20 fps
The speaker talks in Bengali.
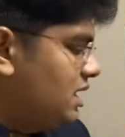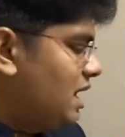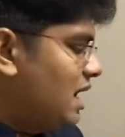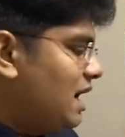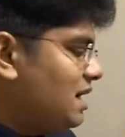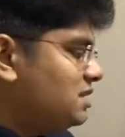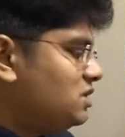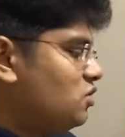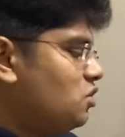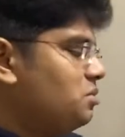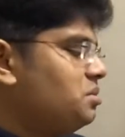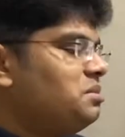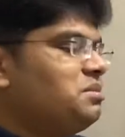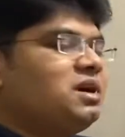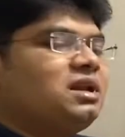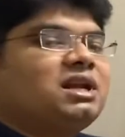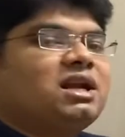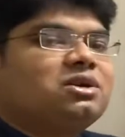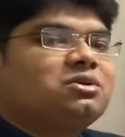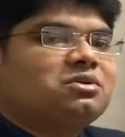আজ
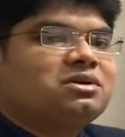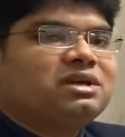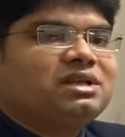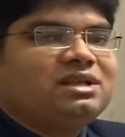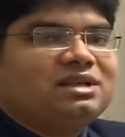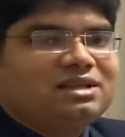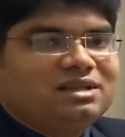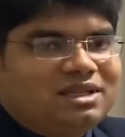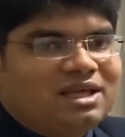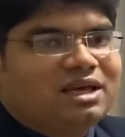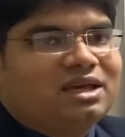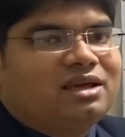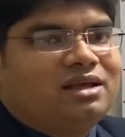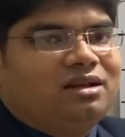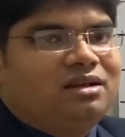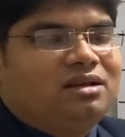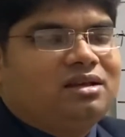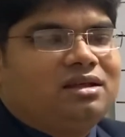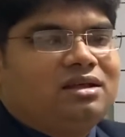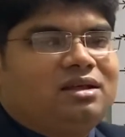রবিবার নাটকটি দেখেন
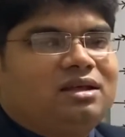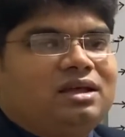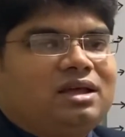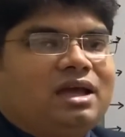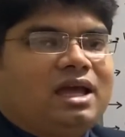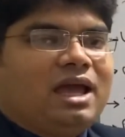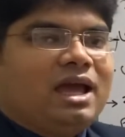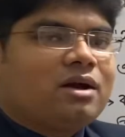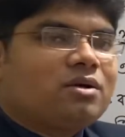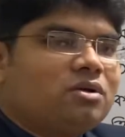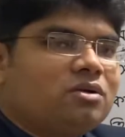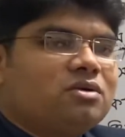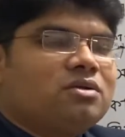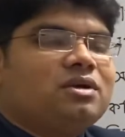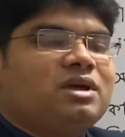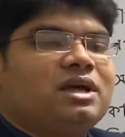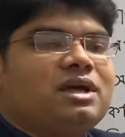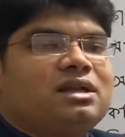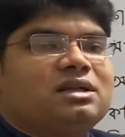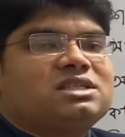এখনো
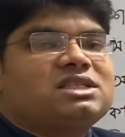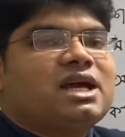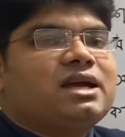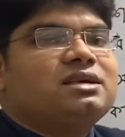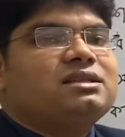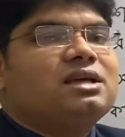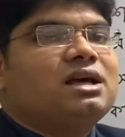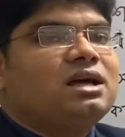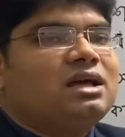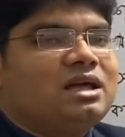এর চাহিদা